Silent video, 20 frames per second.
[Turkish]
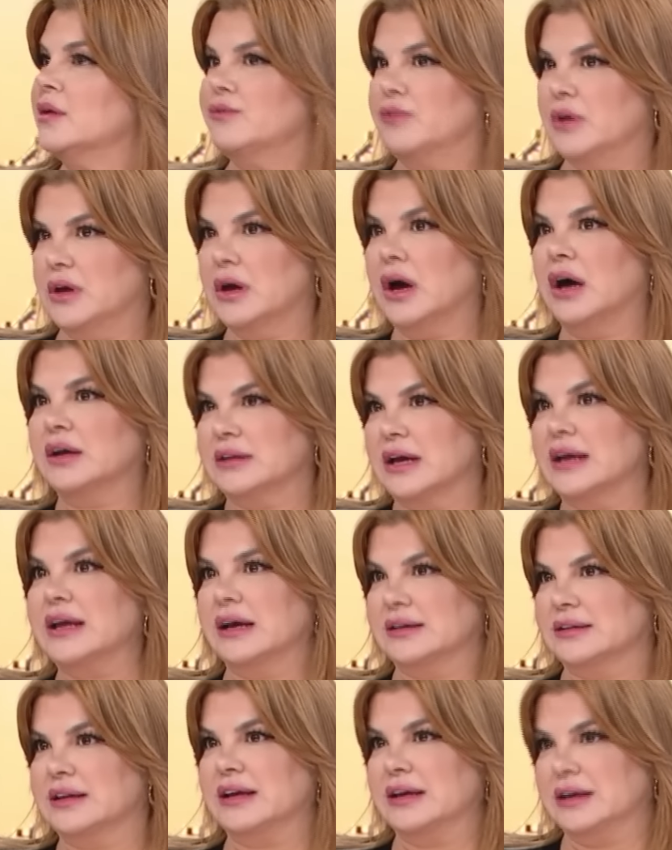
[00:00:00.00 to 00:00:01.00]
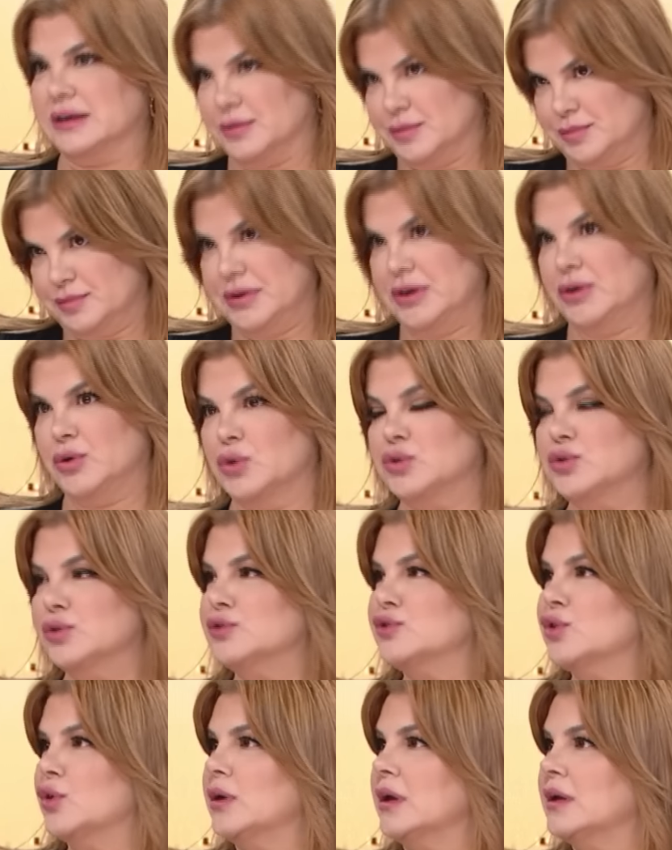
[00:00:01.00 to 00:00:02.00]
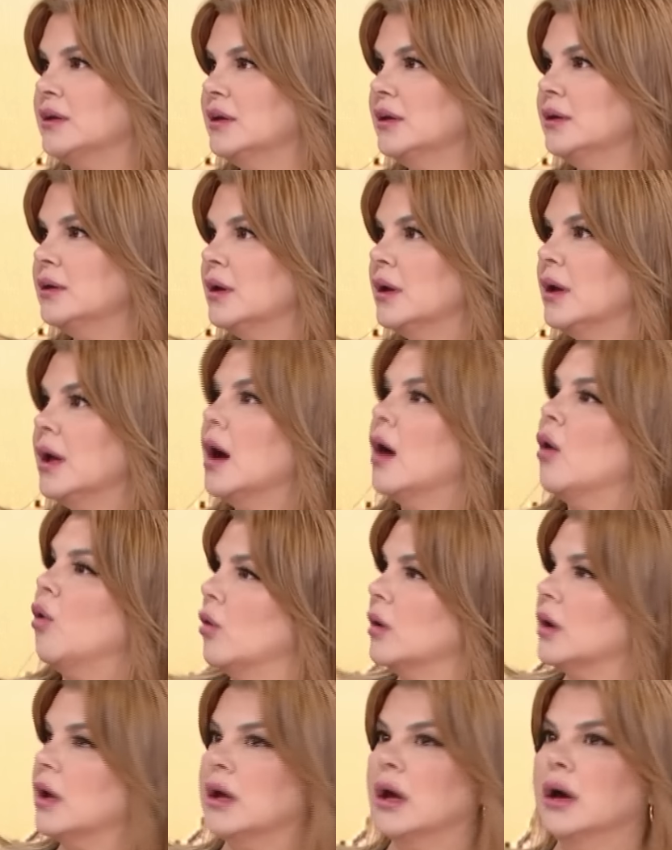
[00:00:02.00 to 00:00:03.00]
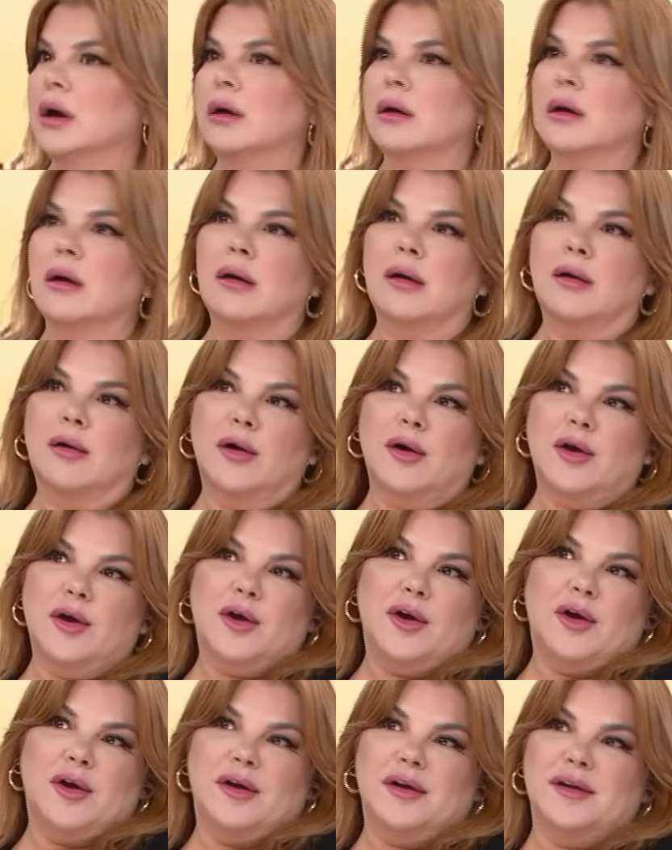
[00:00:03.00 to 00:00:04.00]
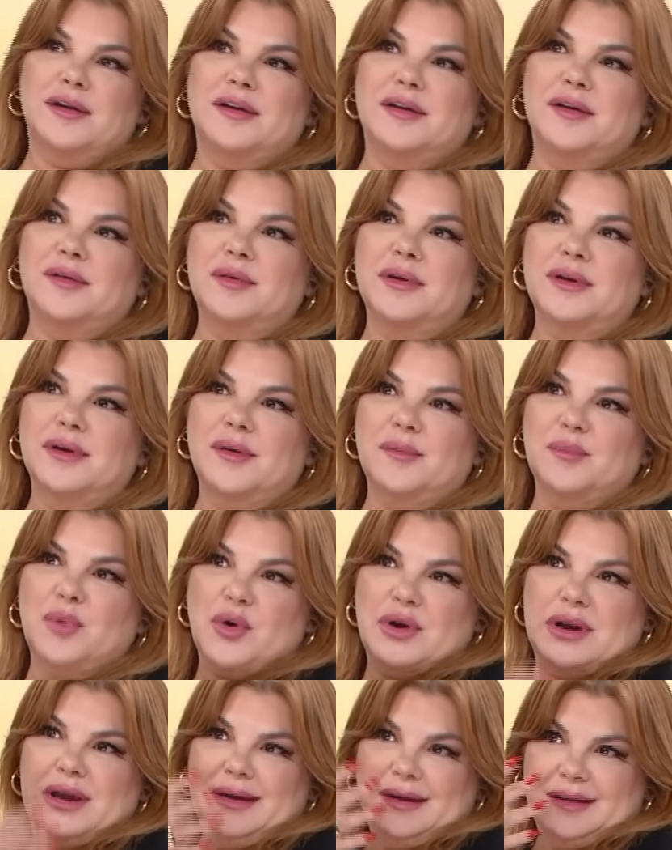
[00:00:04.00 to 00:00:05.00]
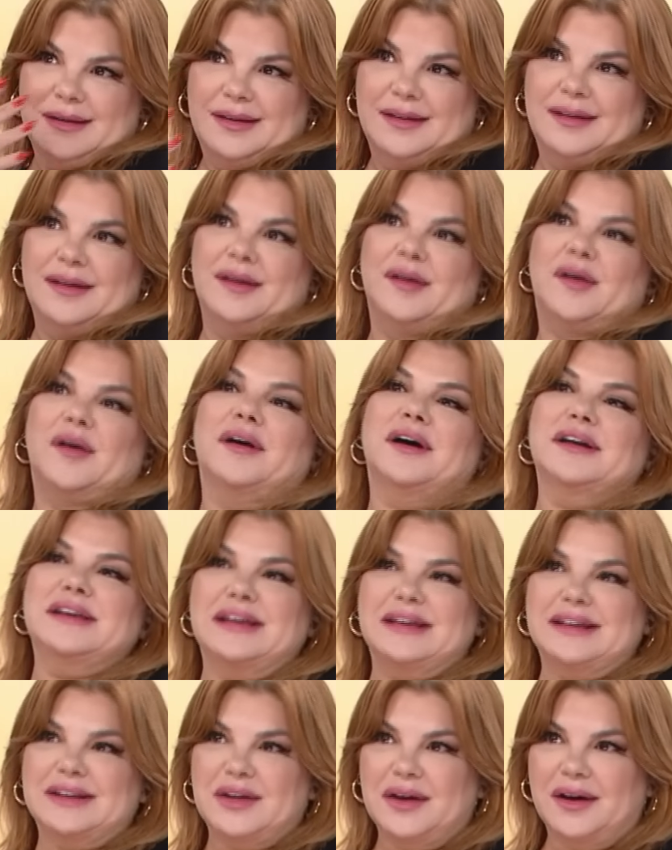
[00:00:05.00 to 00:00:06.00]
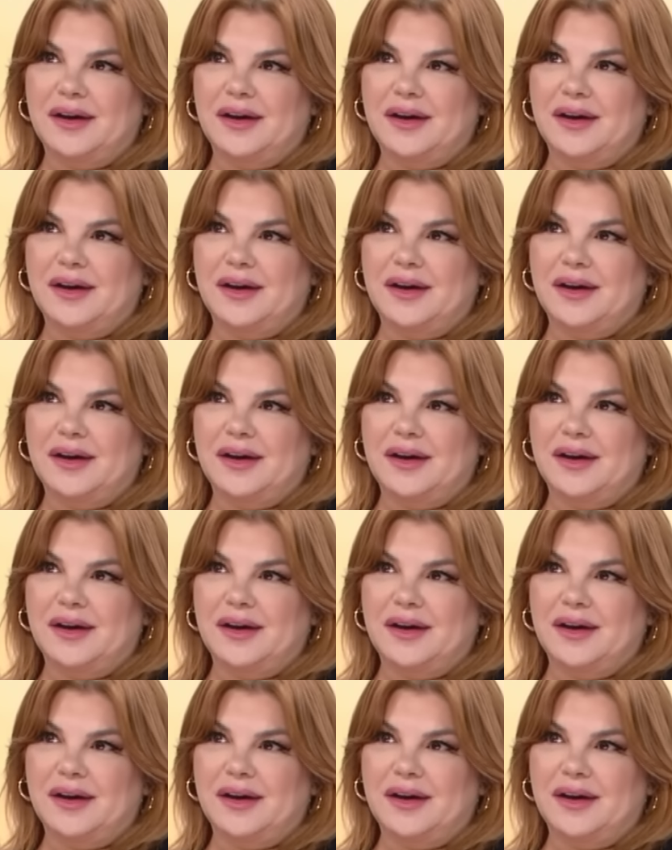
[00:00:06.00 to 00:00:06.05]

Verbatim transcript: Ve aday adayıyım bir ödül töreni. Evet. evet. Oraya e, böyle hani